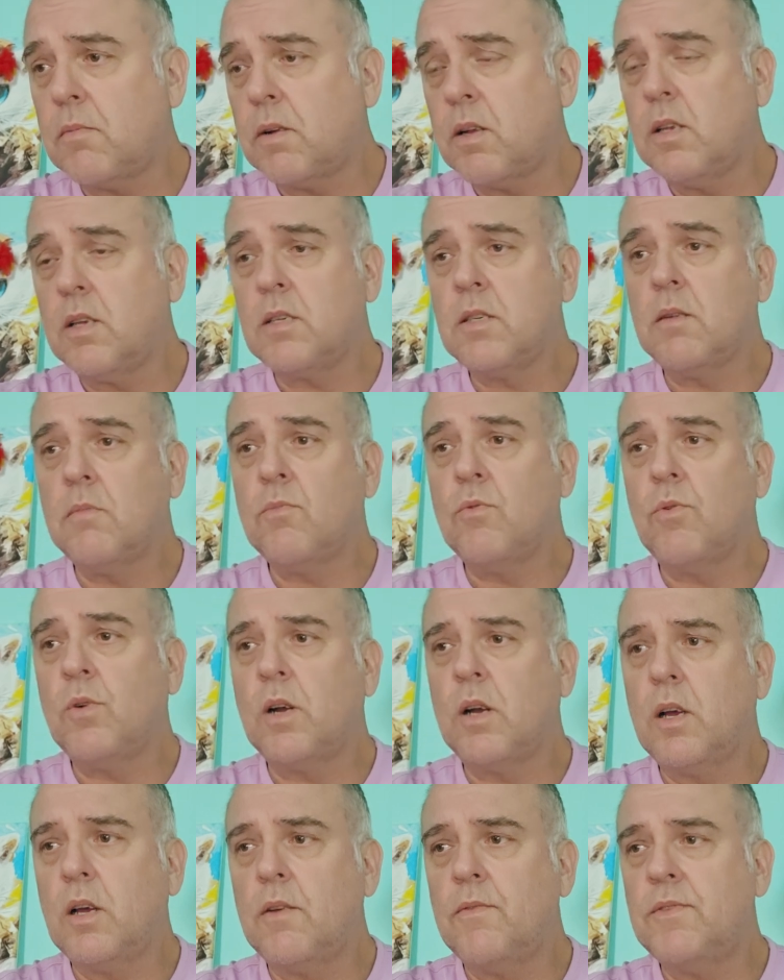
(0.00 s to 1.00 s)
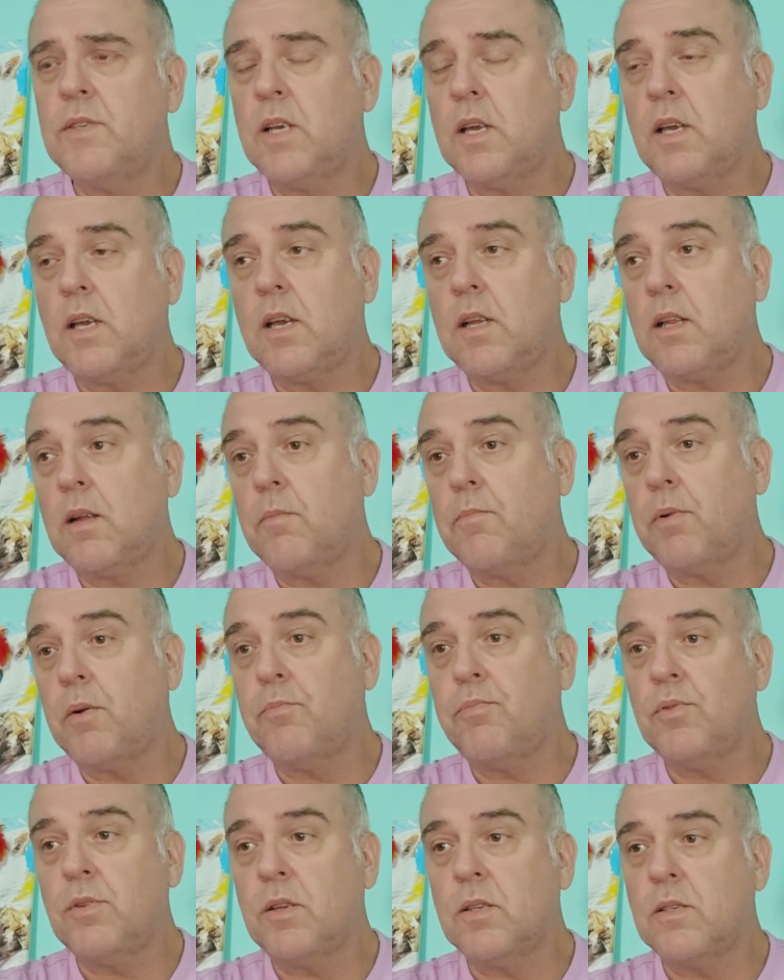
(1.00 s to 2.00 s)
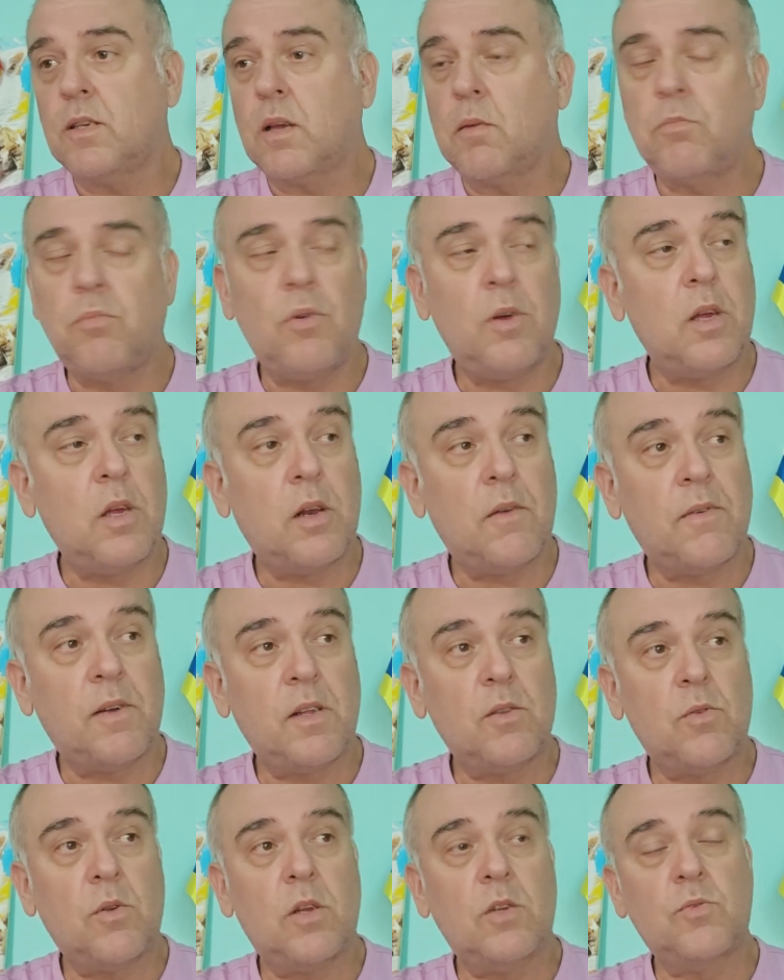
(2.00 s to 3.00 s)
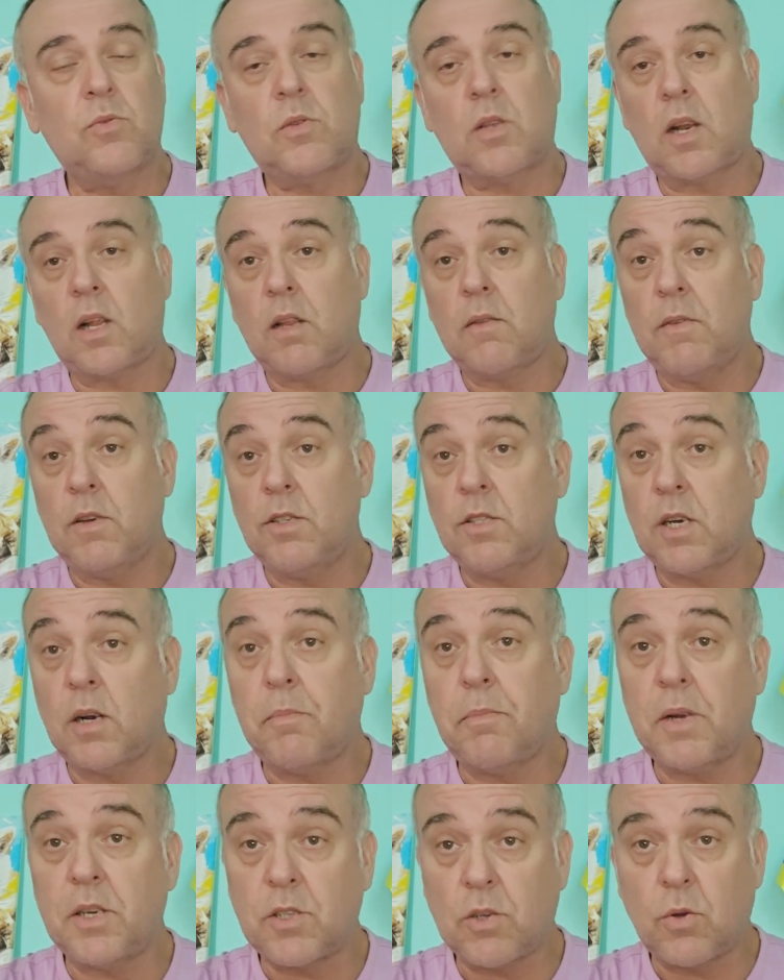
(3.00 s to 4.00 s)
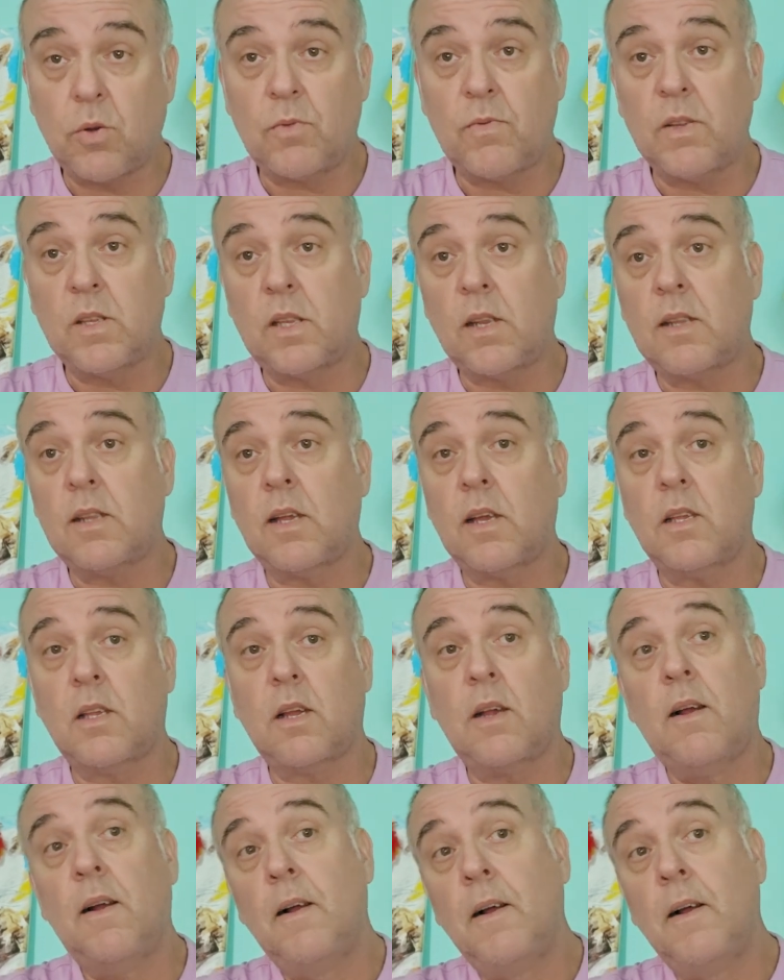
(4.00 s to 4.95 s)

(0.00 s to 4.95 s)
конечно, много, и всяких там про путинских блогеров, которые с утра до вечера пачкают в интернете,